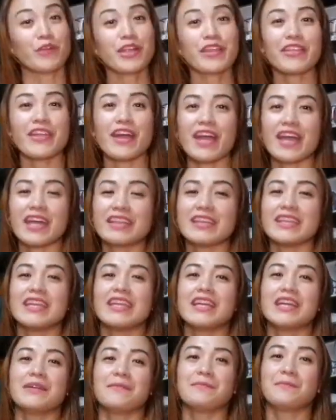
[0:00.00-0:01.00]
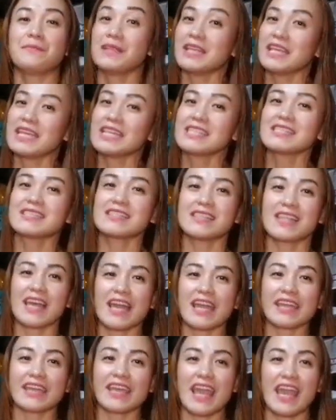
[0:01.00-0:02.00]
For that, please
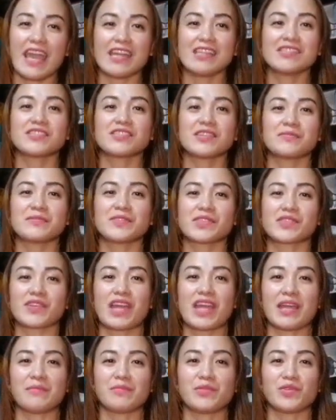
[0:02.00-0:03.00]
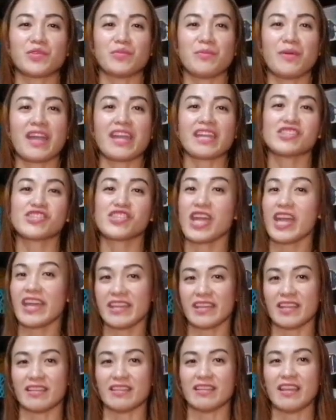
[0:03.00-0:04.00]
like and subscribe to my
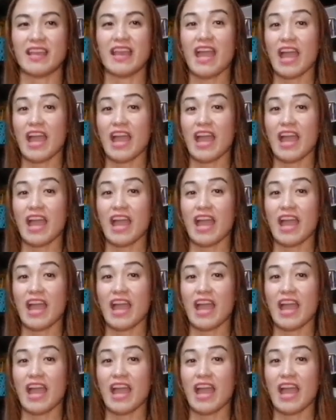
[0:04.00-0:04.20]
channel.